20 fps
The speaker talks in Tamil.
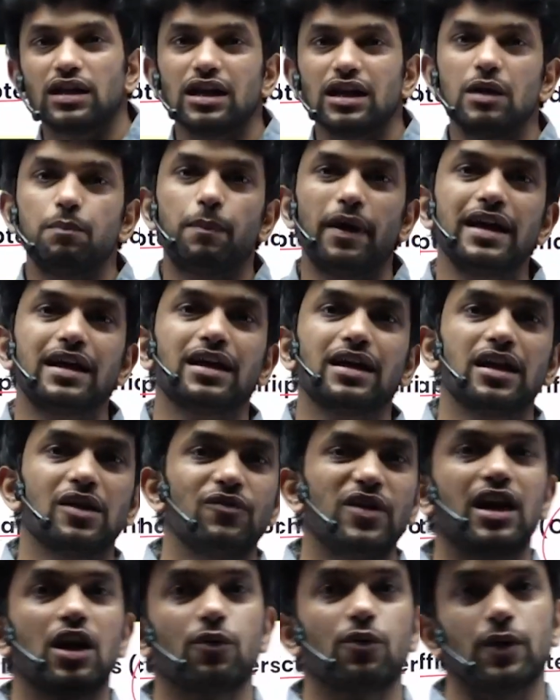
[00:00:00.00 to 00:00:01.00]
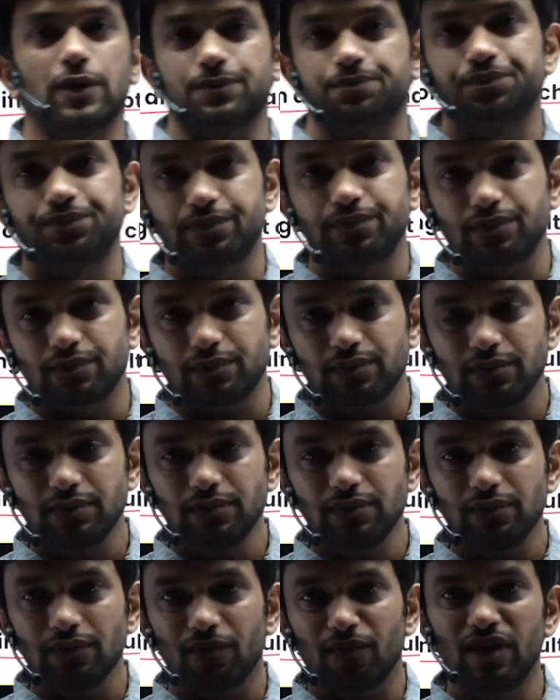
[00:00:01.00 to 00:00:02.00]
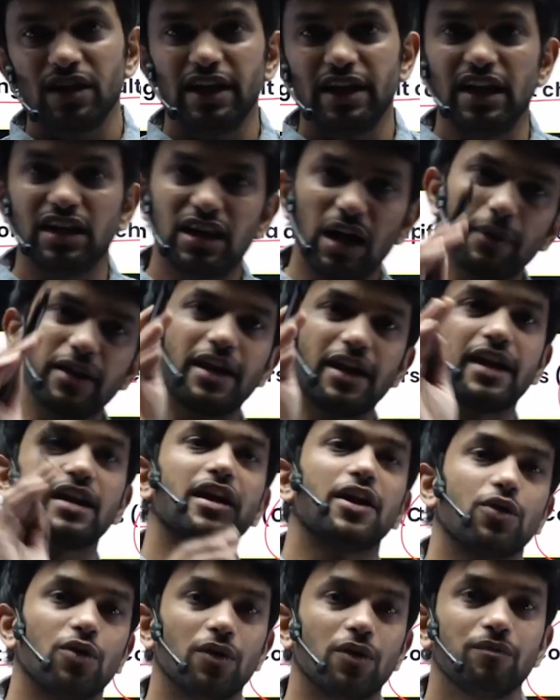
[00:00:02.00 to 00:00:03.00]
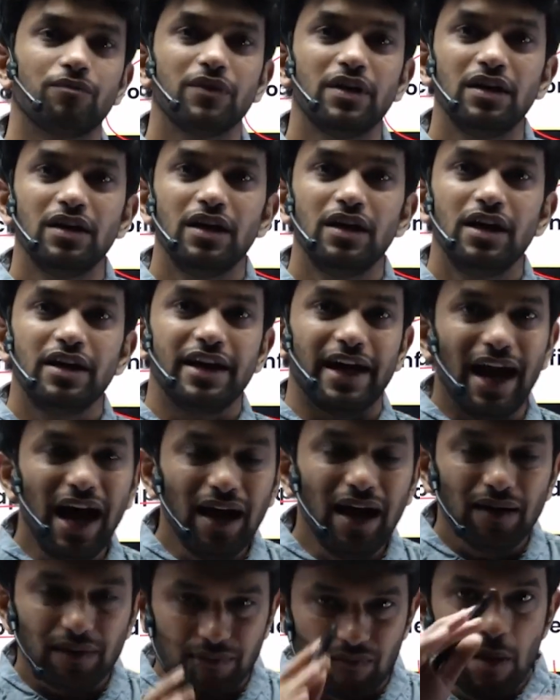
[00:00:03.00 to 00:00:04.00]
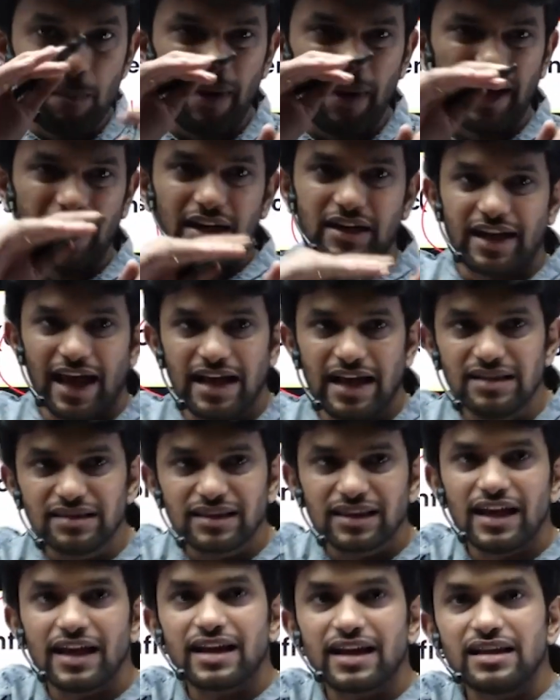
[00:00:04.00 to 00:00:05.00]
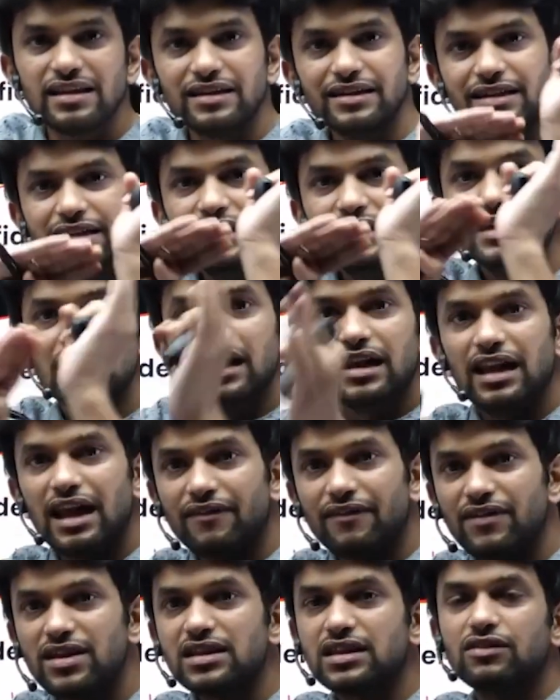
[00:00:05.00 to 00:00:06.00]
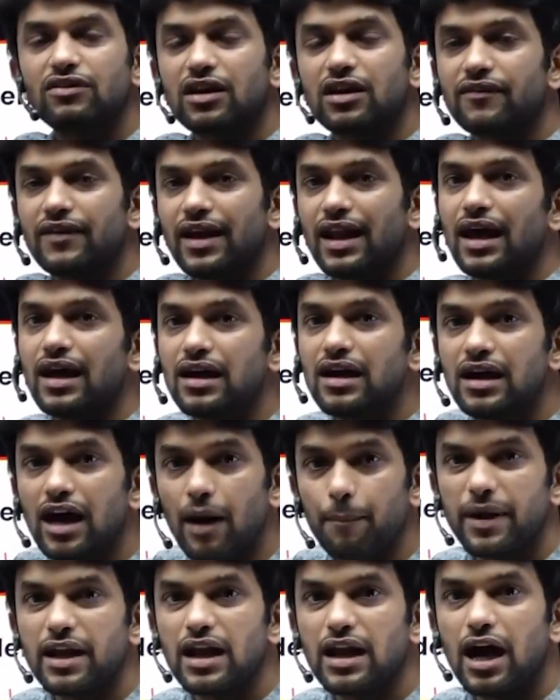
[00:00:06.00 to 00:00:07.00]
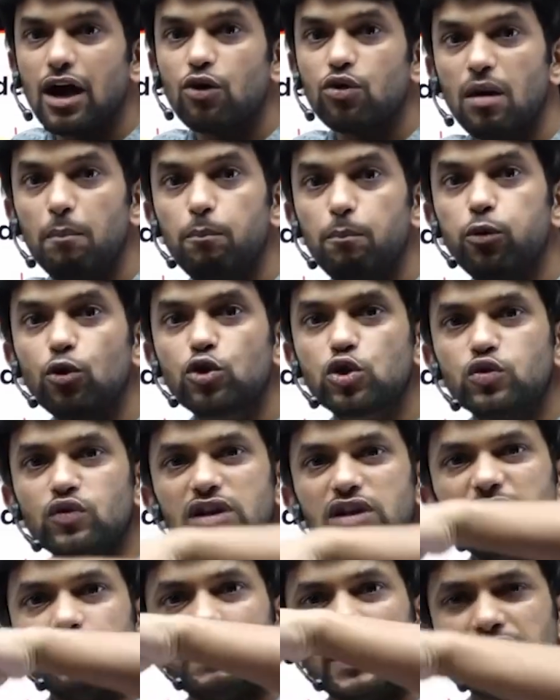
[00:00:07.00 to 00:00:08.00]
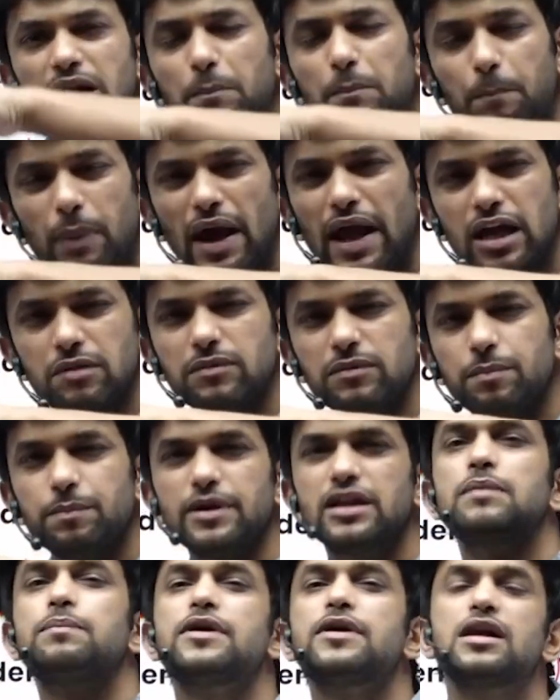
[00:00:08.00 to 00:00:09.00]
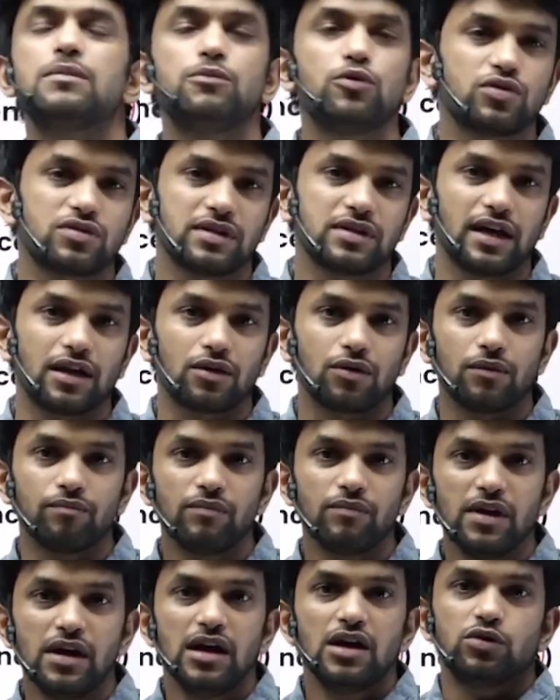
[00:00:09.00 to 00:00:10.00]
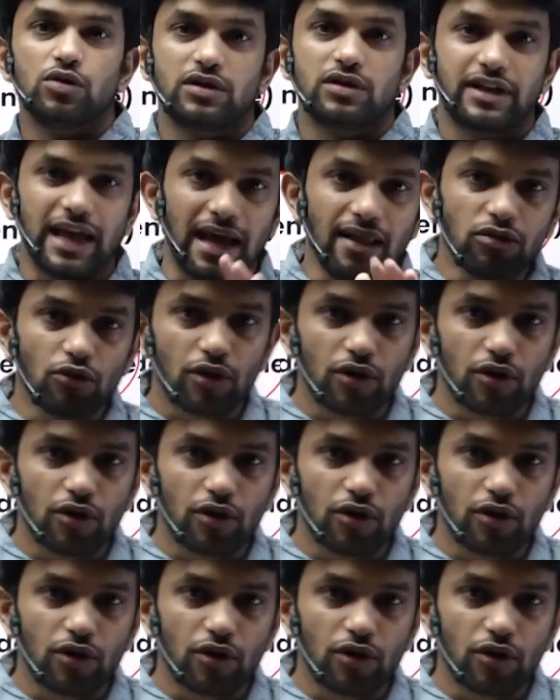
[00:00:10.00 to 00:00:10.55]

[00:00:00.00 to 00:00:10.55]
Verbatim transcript: நீ படிக்கிறத விட்டுருவேன் இதுதான் நிறைய நடக்கும் ஏன்னா பாரு டென்த்ல இருந்து லெவன்த்துக்கு வருவேல அப்போ என்ன ஆகும்னா புக்ஸ் வந்து பார்த்தோன்னா பயங்கரமாக பெரிய பெரிய புக்ஸாக இருக்கும் ஸோ டென்த்தோட